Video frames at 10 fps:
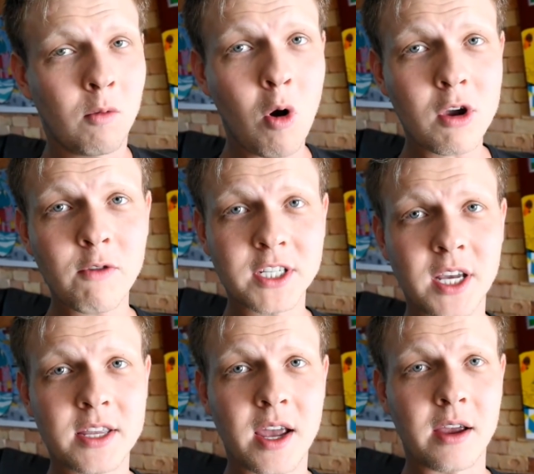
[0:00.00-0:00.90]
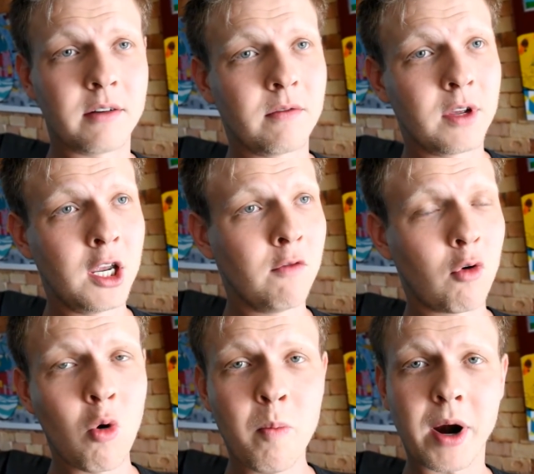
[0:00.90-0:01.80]
Qual que vai ser a ideia? Eu
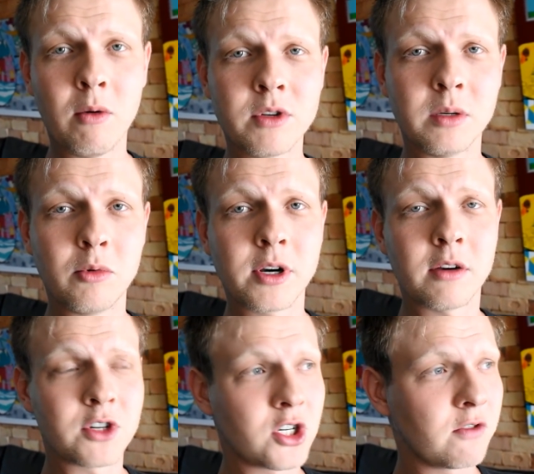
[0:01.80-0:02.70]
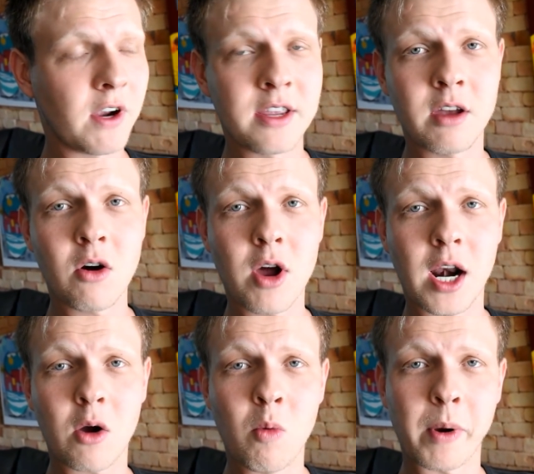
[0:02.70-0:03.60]
vou comprar uns hambúrguer, a gente vai indo
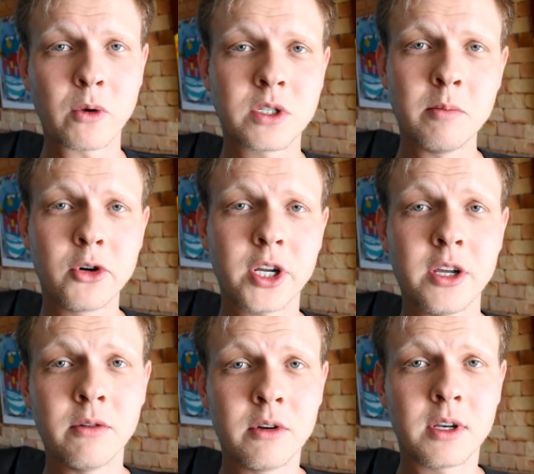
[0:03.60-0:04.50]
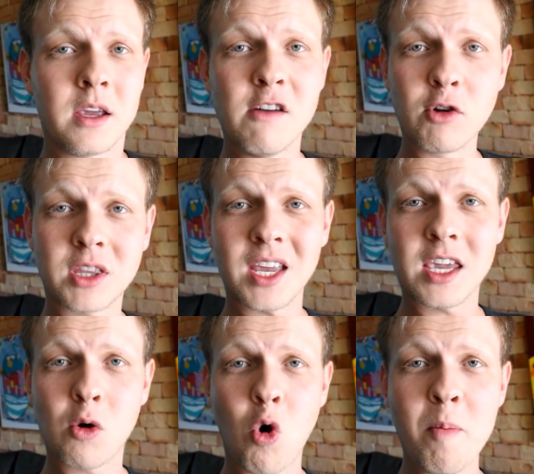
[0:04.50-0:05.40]
agora lá comprar uns hamburguinho e eu vou ter
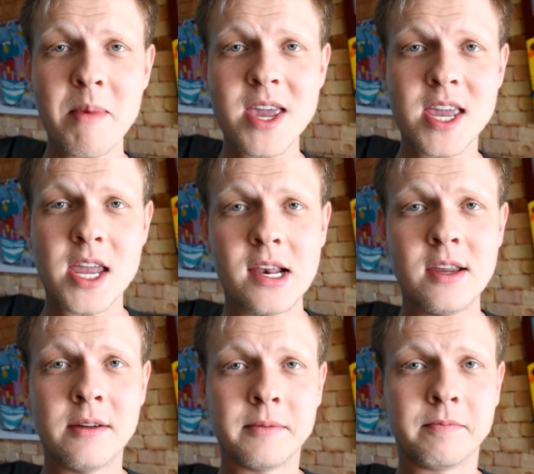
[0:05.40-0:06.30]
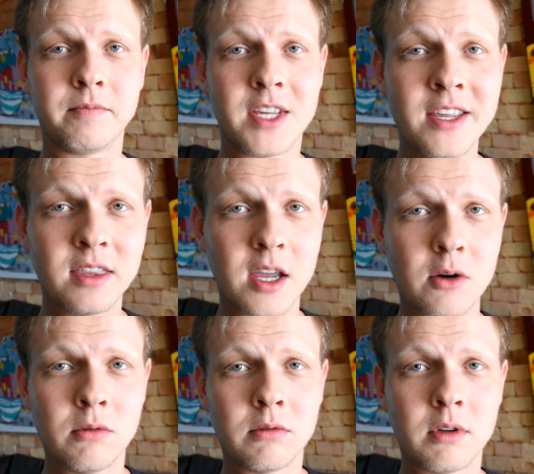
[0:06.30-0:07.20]
que comer ele
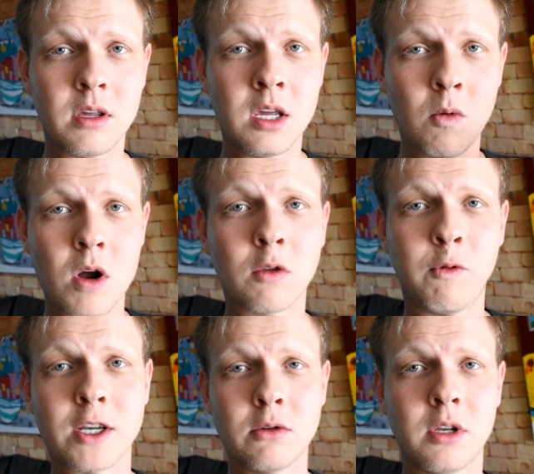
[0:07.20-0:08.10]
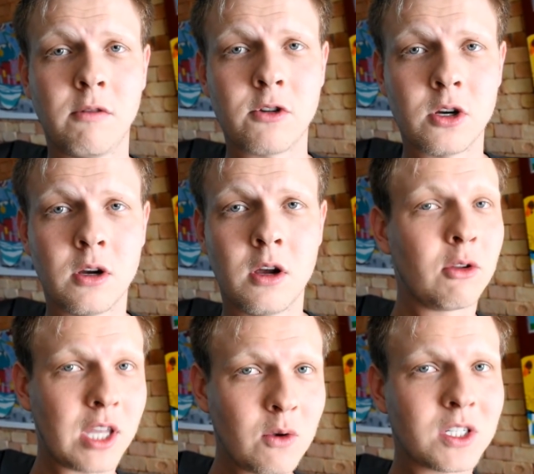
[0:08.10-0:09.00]
inteiro enquanto faço drift.
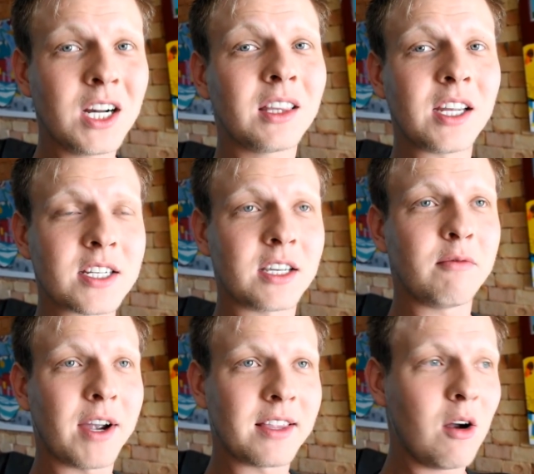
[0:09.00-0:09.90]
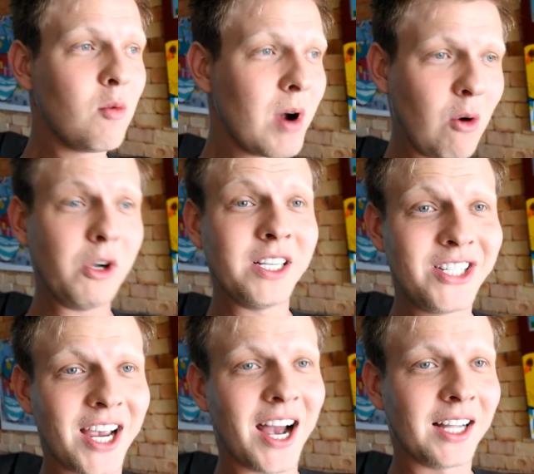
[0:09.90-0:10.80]
Eu tenho certeza que vai dar alguma coisa
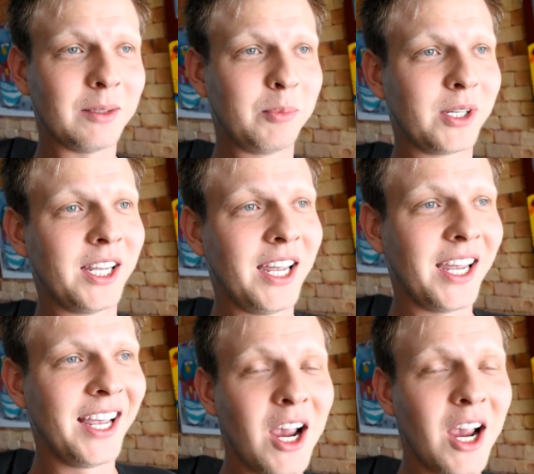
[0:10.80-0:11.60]
de errada, porque